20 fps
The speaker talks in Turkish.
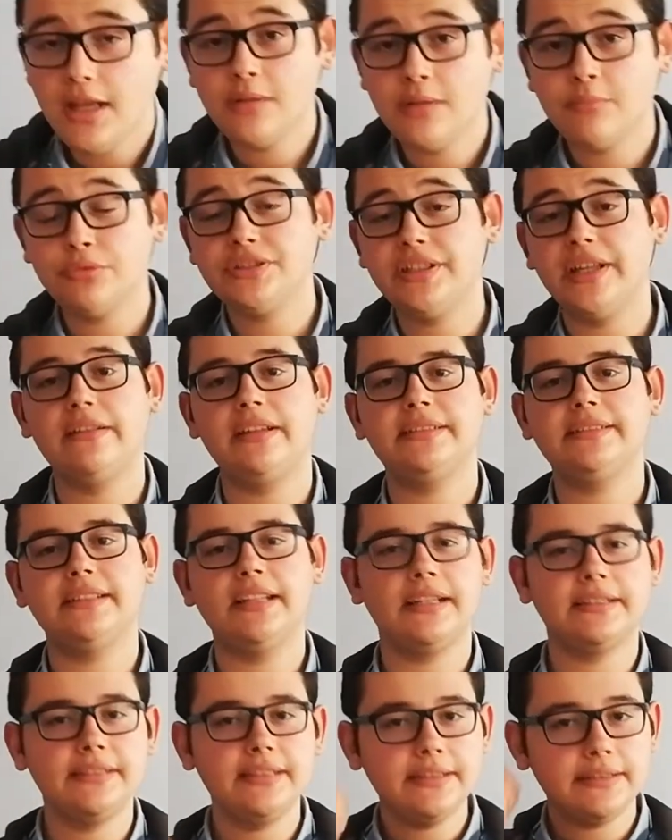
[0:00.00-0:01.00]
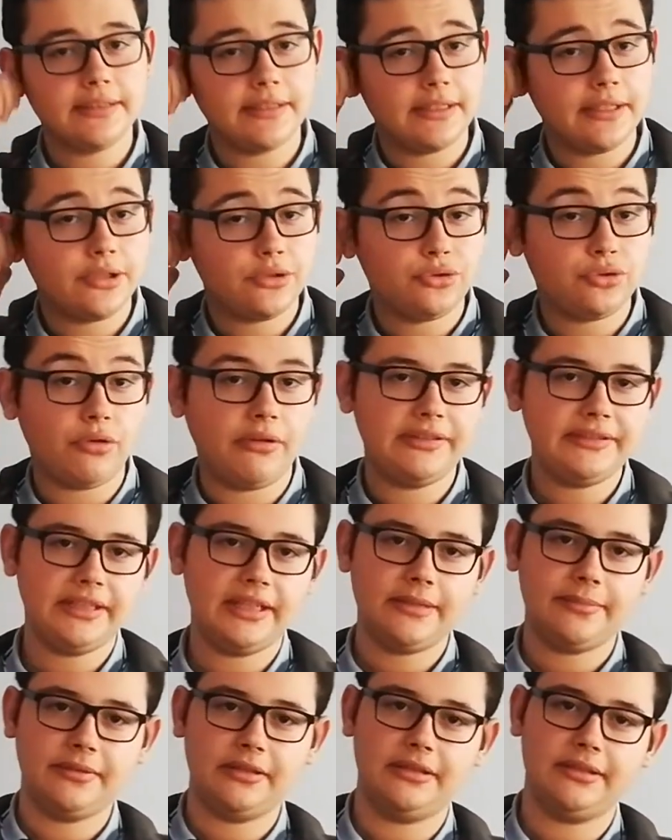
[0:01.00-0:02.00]
Bu devletlerde e,
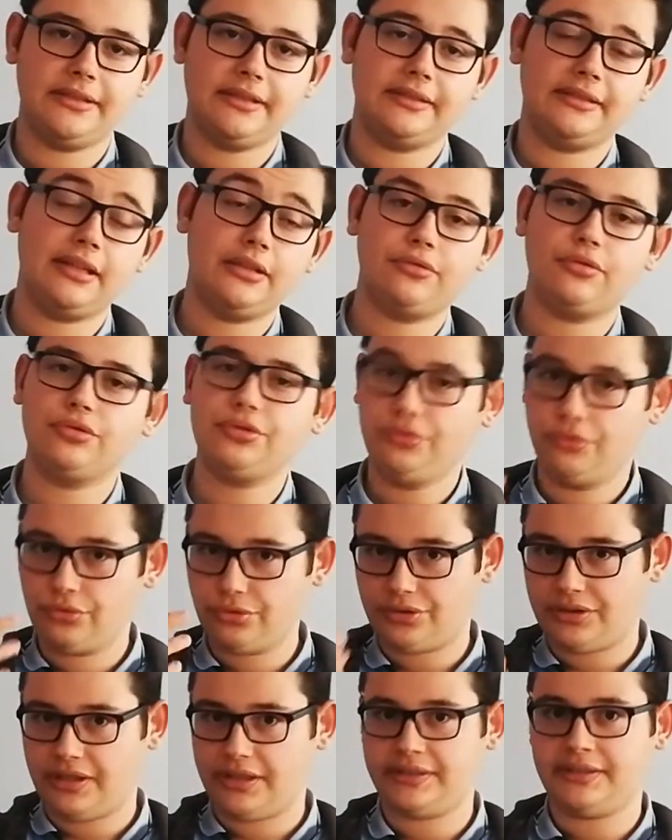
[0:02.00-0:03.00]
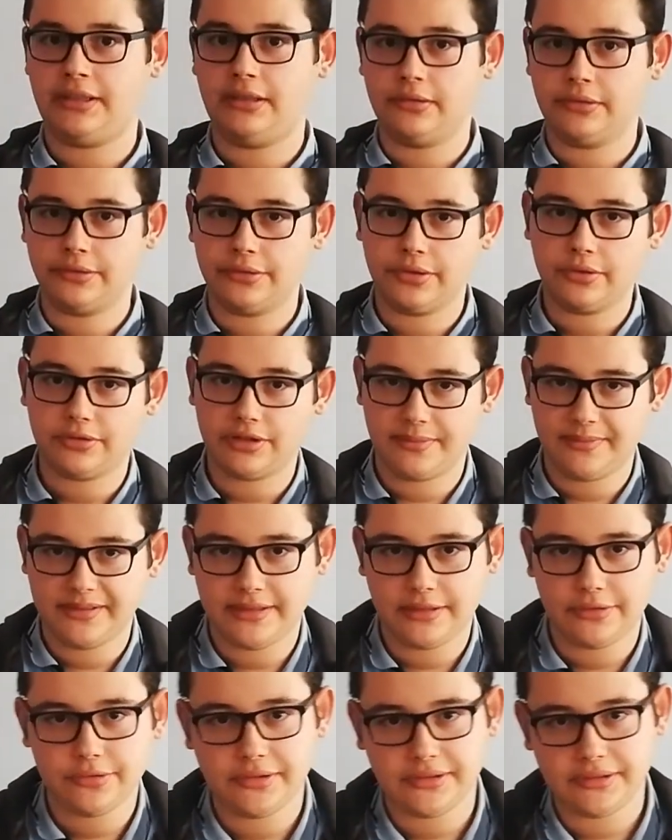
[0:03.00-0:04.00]
Sovyetler Birliği'ne daha doğrusu Rusya'ya saldırıyor. O zaman
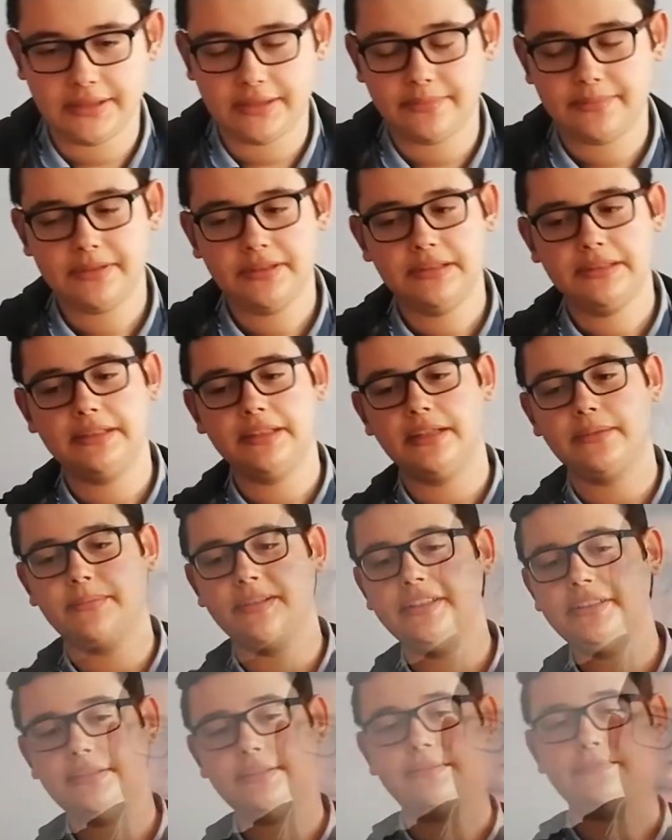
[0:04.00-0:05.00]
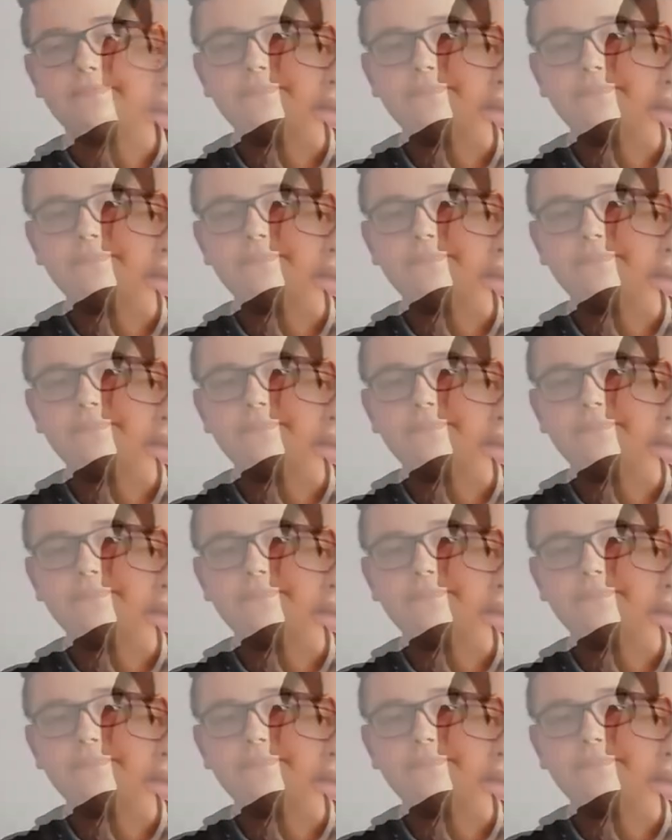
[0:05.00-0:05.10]
da Sovyetler Birliği diyemeyiz.